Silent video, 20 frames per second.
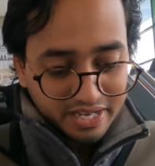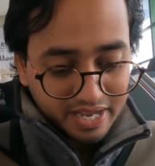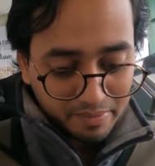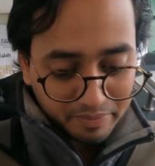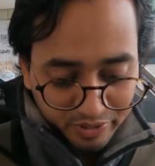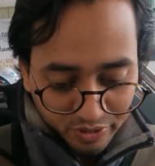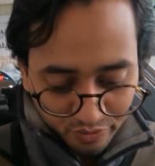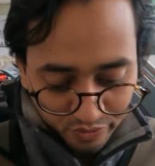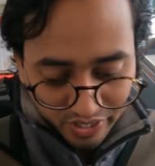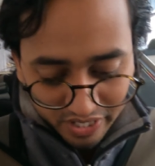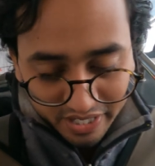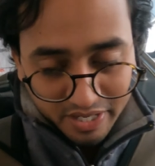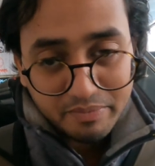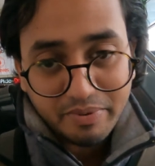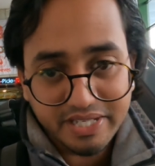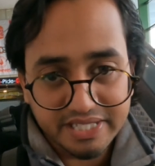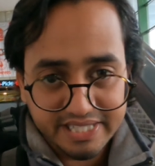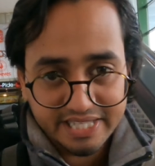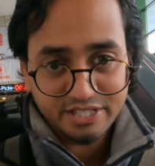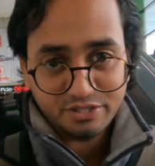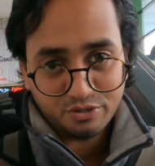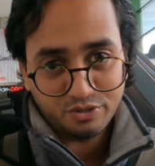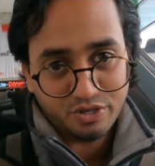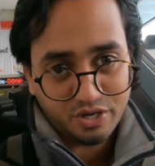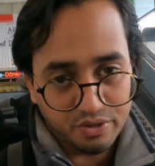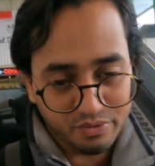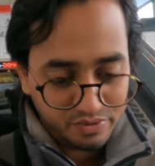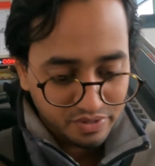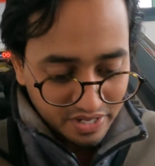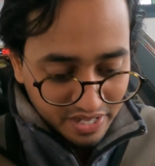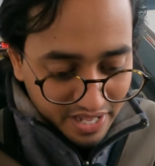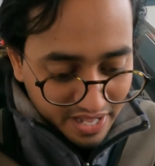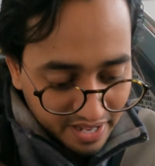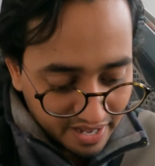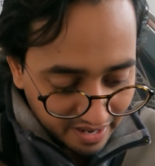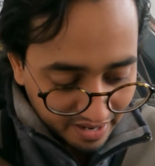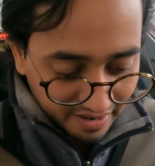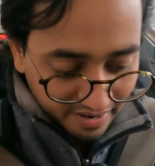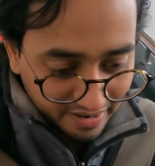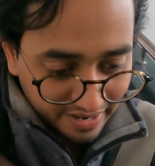కబటోకేకి బస్ తీసుకుంటాం
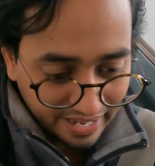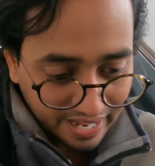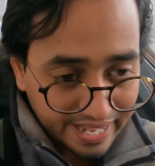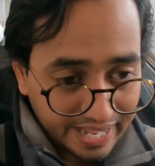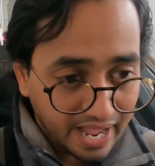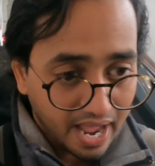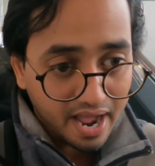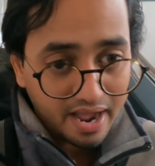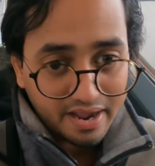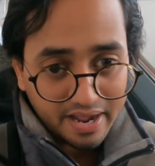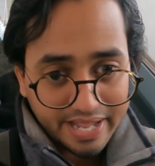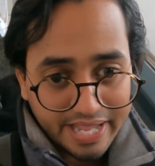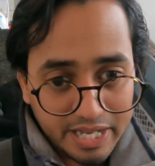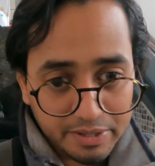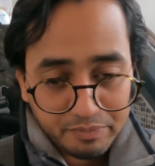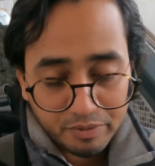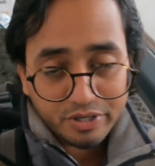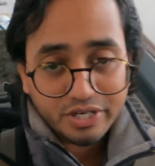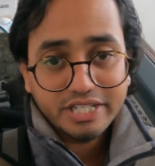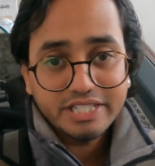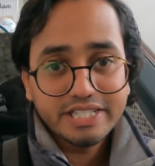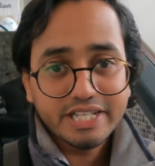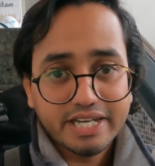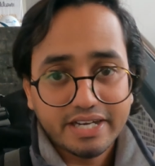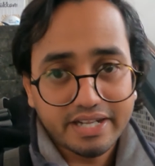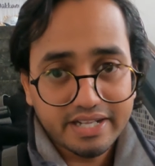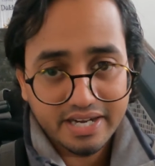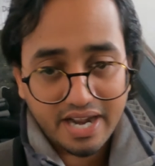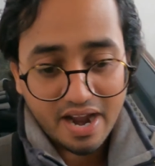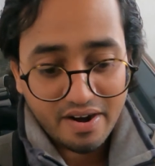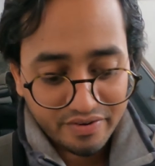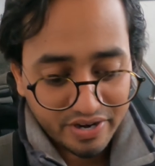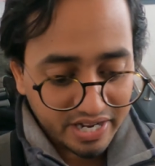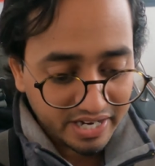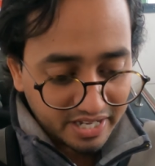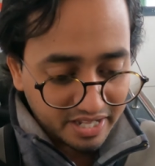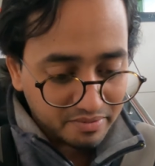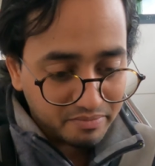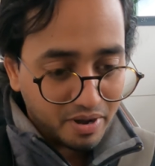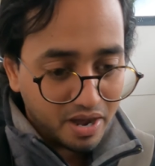ఎయిర్పోర్ట్ నుంచి ఇక్కడికి
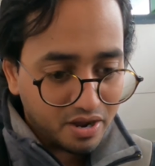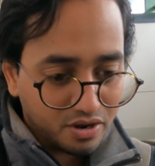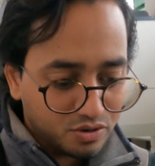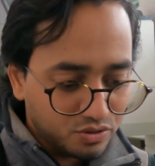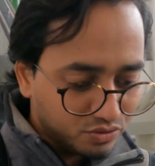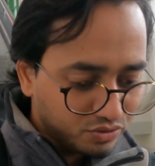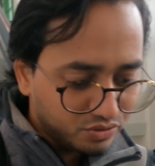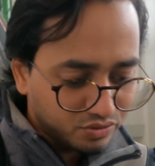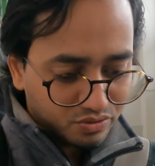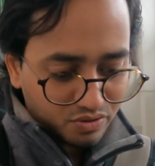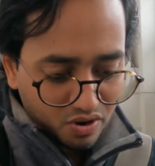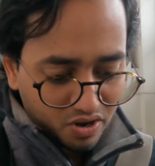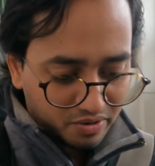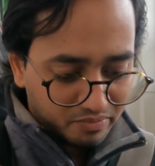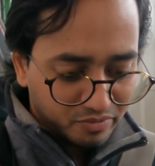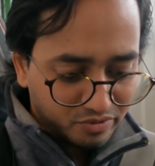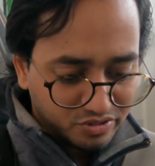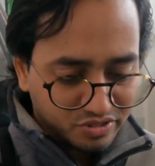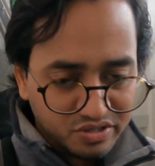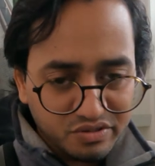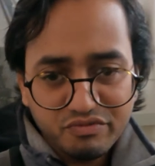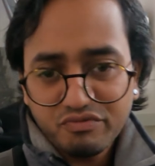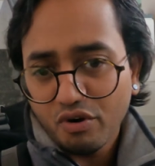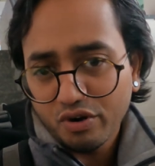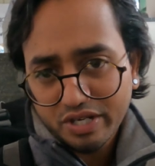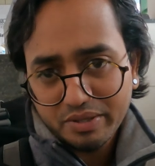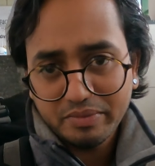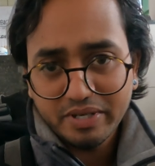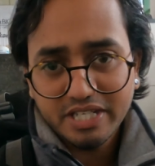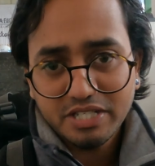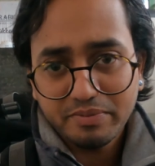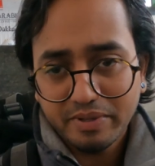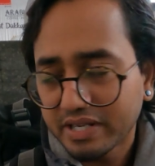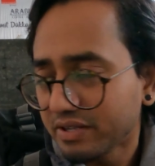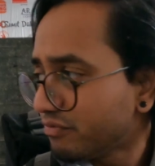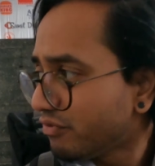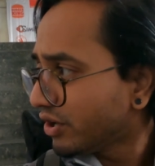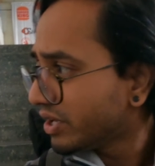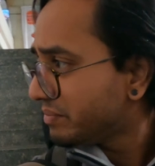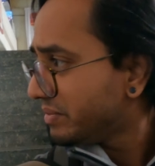రావడానికి మాకు ఆల్మోస్ట్ ఫార్టీ మినిట్స్
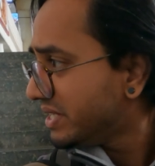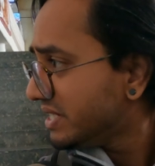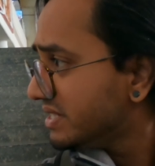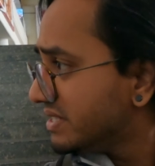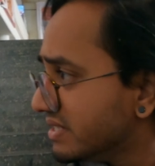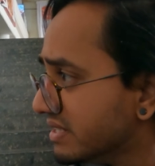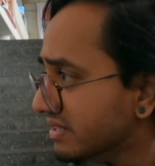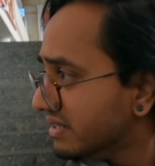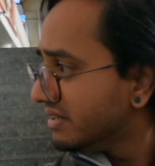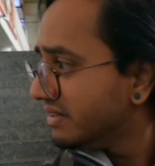పట్టింది ఫార్టీ మినిట్స్